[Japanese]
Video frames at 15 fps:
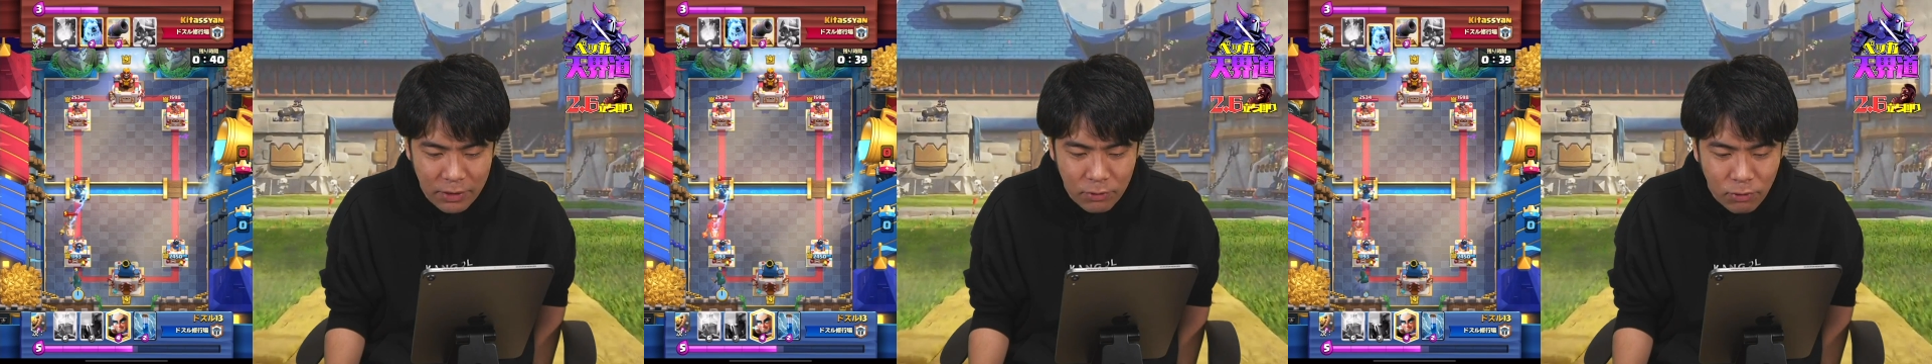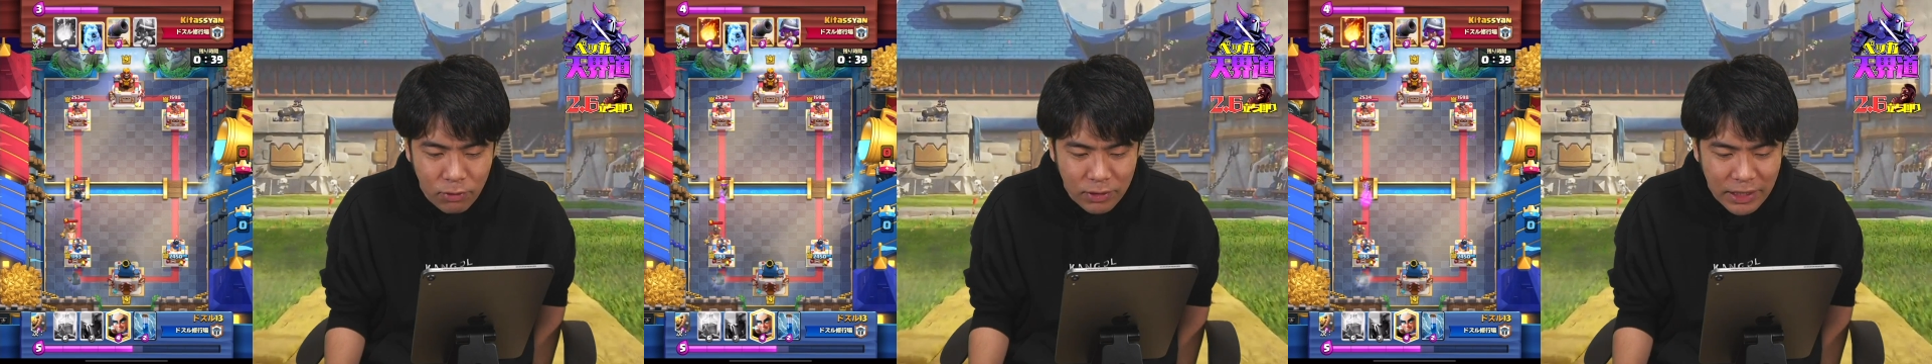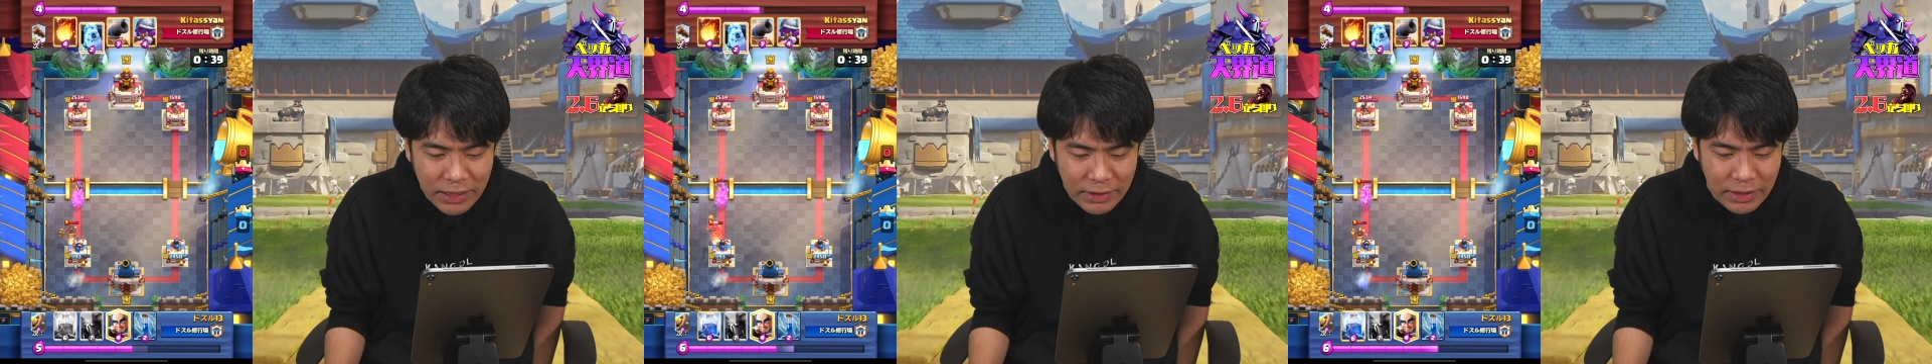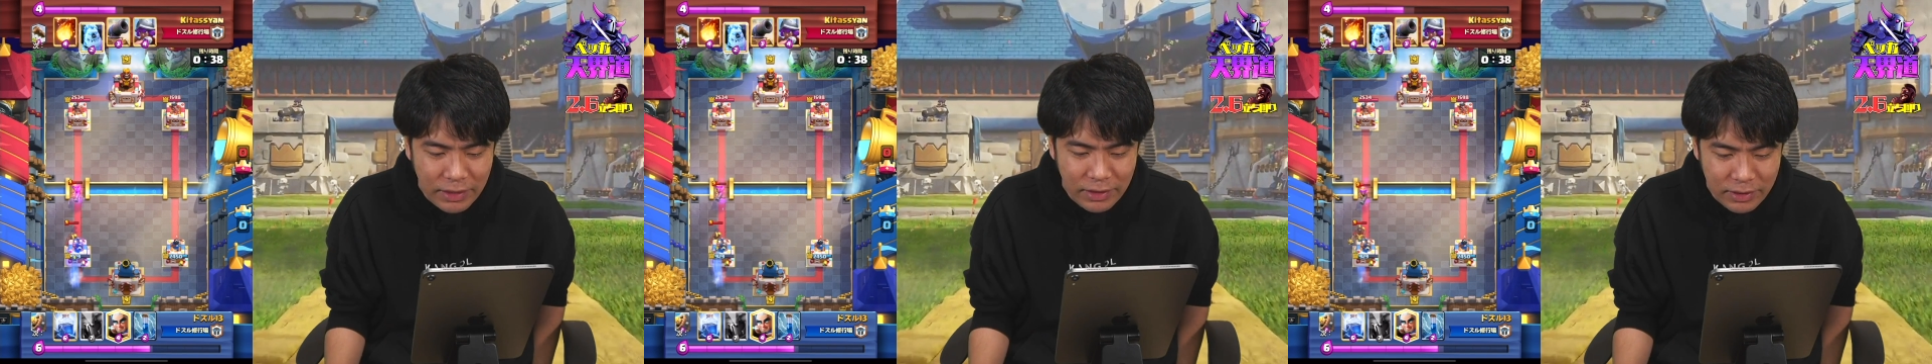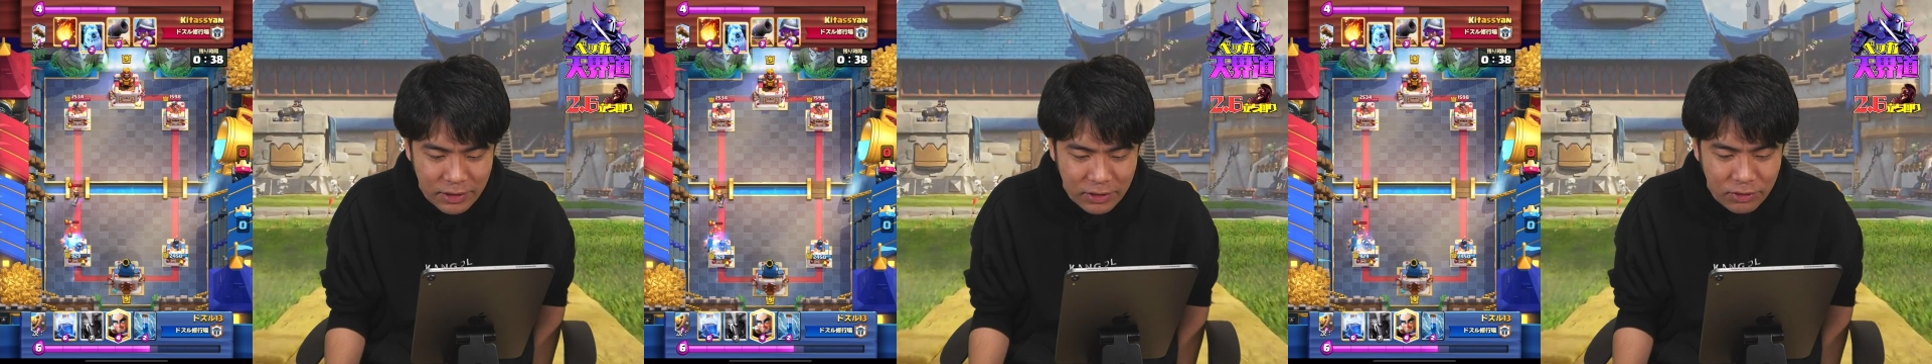高回
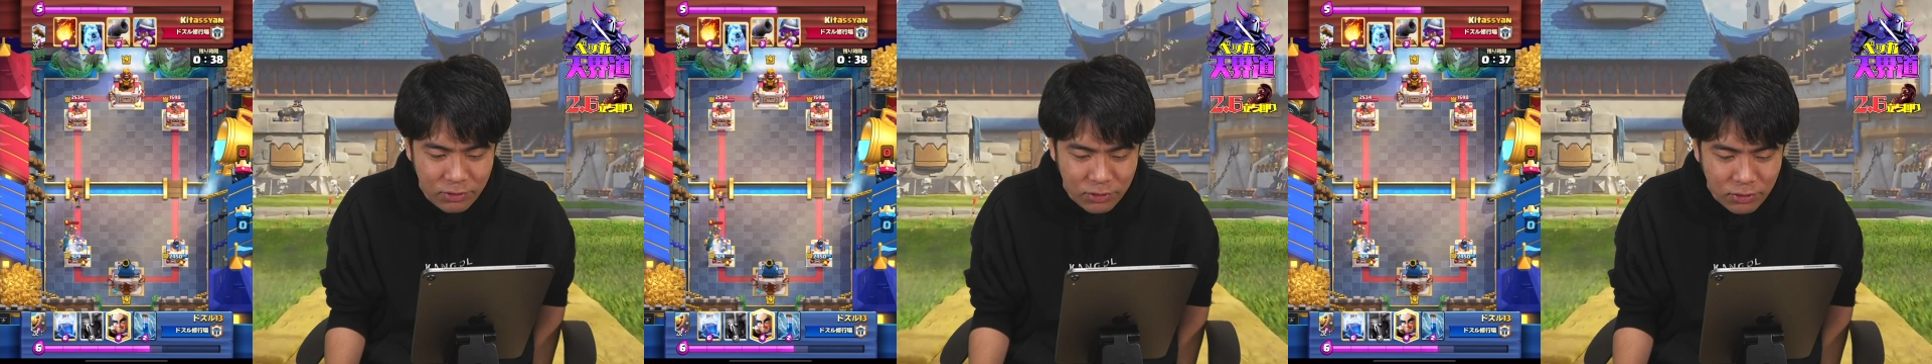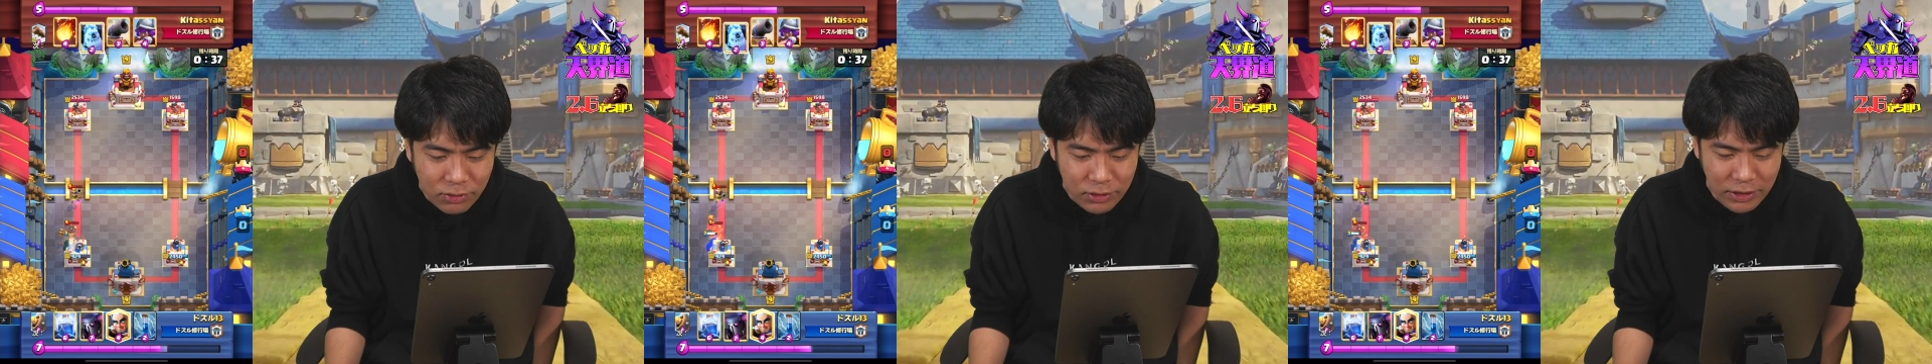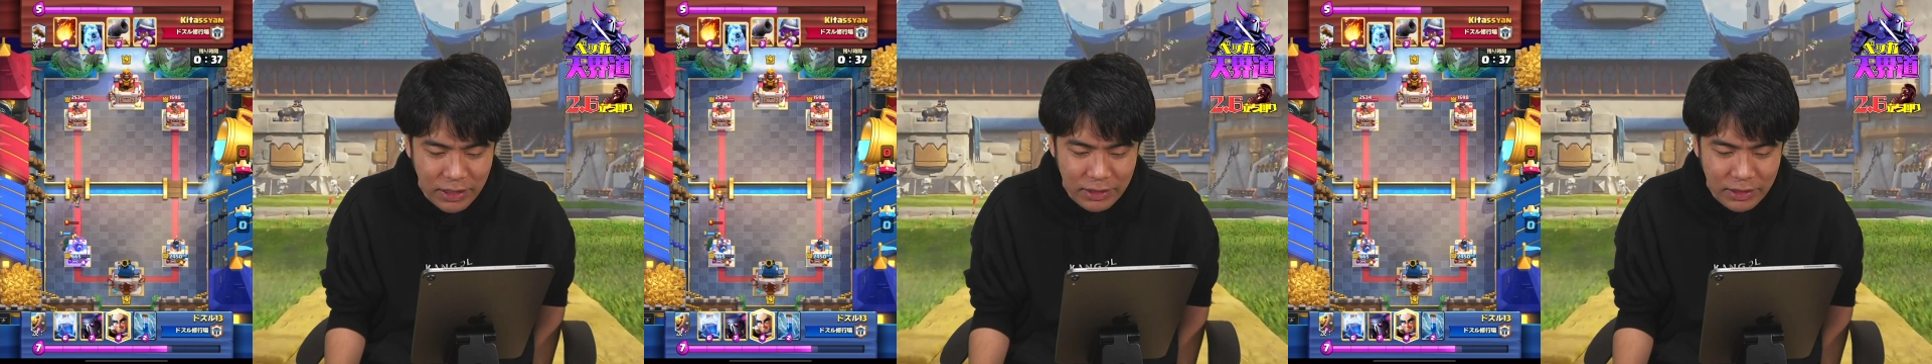転で26ホグに